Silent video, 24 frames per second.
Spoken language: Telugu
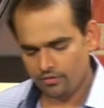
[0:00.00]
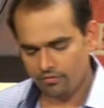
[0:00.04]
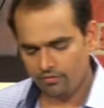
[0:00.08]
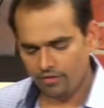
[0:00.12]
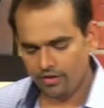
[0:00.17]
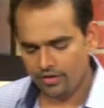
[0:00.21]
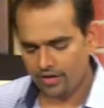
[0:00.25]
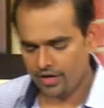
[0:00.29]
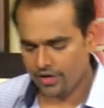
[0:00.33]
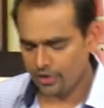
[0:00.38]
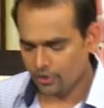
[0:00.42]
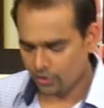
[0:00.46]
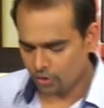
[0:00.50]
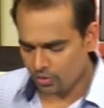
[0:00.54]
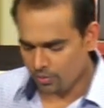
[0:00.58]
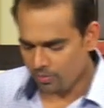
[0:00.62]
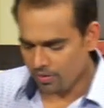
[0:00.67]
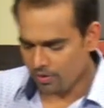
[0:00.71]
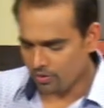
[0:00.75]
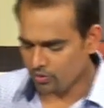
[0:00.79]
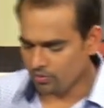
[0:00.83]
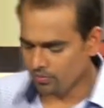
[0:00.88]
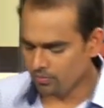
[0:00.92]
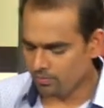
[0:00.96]
వీటన్నిటితో
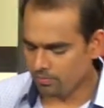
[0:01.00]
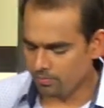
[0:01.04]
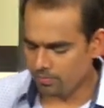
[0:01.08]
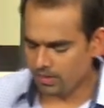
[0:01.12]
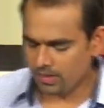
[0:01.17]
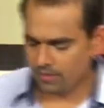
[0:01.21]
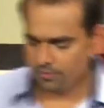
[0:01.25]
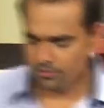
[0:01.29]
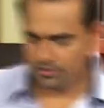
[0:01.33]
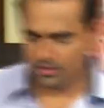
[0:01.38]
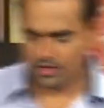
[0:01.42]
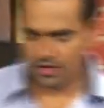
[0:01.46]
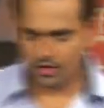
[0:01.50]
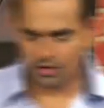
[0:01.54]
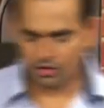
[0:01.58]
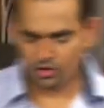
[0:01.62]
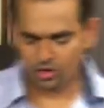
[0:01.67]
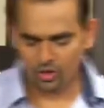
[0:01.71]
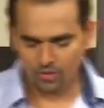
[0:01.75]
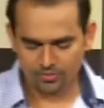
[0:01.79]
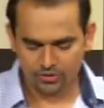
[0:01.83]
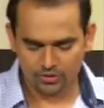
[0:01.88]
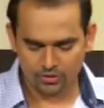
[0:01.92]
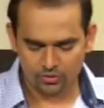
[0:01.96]
పాటు మనం ఇందాక
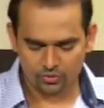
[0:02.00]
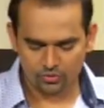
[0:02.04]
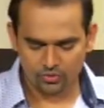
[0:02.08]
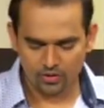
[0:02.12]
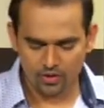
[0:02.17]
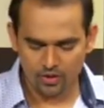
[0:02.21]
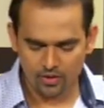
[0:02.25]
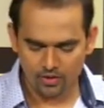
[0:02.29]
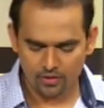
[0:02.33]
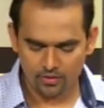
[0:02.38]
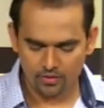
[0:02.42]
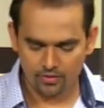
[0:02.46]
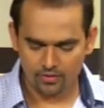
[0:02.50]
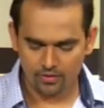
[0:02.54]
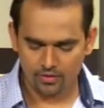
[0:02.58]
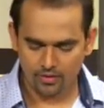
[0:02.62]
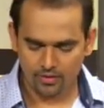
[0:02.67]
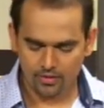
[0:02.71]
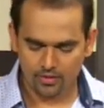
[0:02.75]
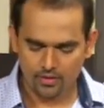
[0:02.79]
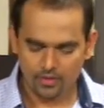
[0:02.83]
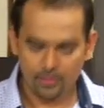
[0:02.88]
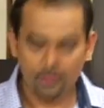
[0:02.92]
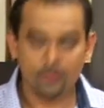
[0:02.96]
చాప్ చేసుకున్న
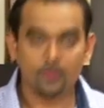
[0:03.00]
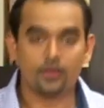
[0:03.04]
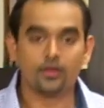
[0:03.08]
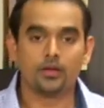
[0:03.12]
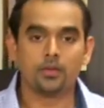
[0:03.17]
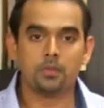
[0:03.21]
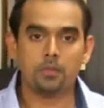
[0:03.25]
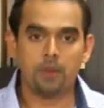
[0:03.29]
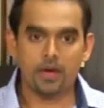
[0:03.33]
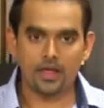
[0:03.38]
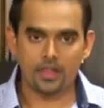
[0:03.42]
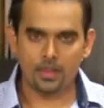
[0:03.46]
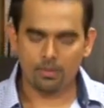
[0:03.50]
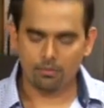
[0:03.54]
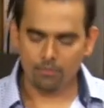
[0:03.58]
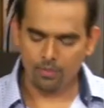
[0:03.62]
ఈ బాదాం